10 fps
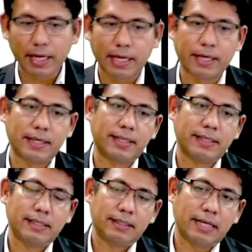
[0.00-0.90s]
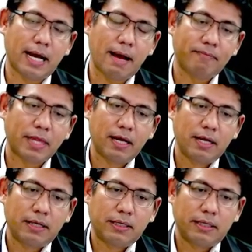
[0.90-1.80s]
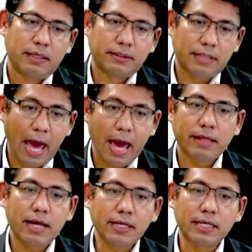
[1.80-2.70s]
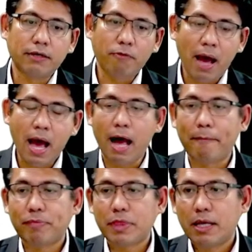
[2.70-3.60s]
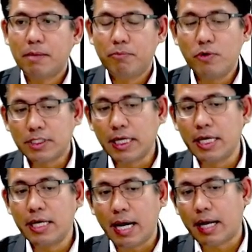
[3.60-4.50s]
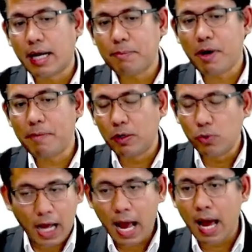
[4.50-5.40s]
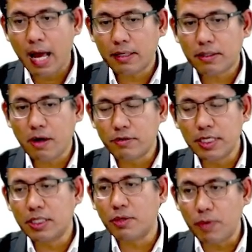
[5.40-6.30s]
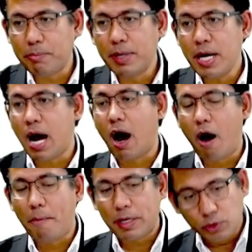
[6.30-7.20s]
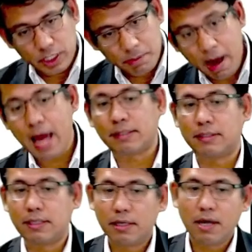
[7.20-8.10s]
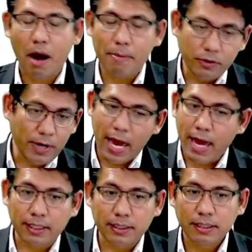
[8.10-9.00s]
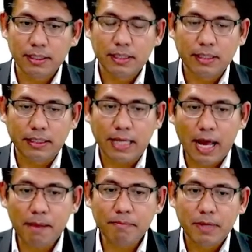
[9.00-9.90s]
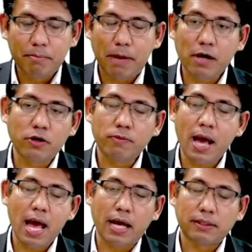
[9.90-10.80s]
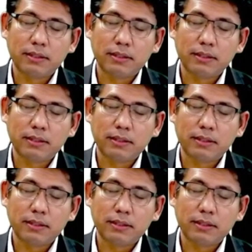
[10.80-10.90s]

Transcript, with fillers: ปีนะครับแต่ถ้าเกิดว่าผู้ซื้อนะครับเขาเป็นลูกค้าเขาซื้อทีวีเพื่อเอาไปดูที่บ้านเอาไปดูเองนะครับปรากฏว่า